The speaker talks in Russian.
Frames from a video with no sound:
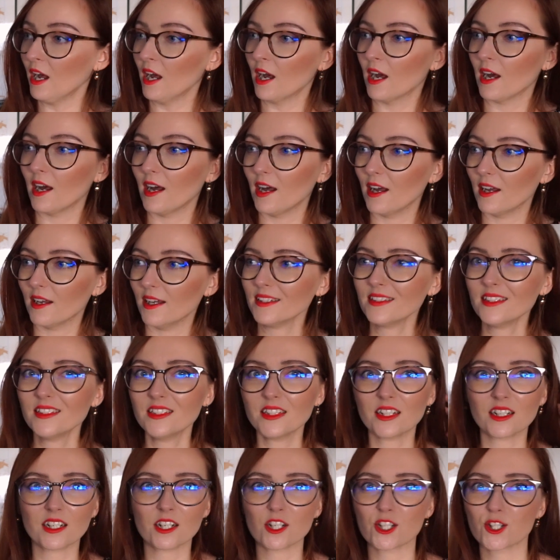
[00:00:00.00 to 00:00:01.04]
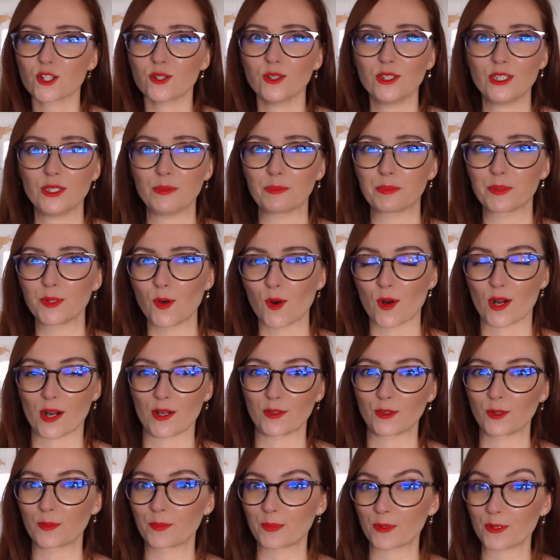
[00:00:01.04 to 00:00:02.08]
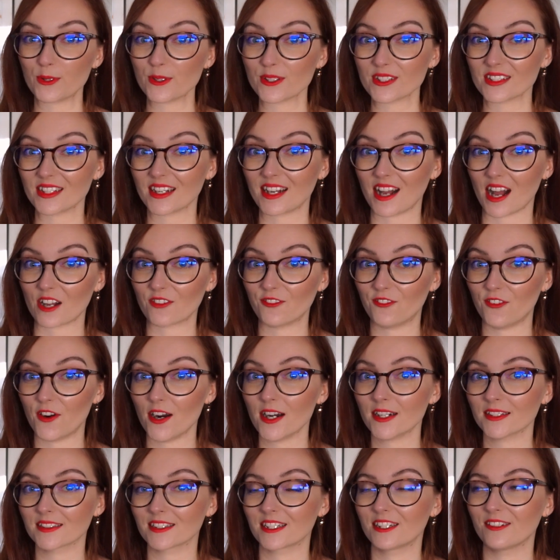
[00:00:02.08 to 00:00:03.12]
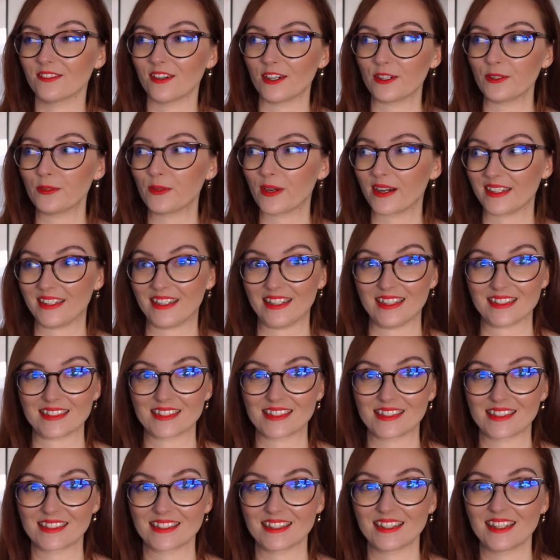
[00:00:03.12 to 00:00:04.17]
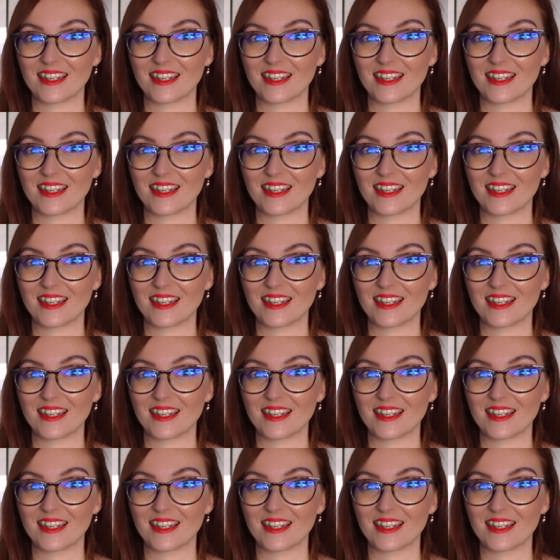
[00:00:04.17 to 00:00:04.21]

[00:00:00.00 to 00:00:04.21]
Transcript: Э, это не хорошо и не плохо, но просто как факт говорю как есть.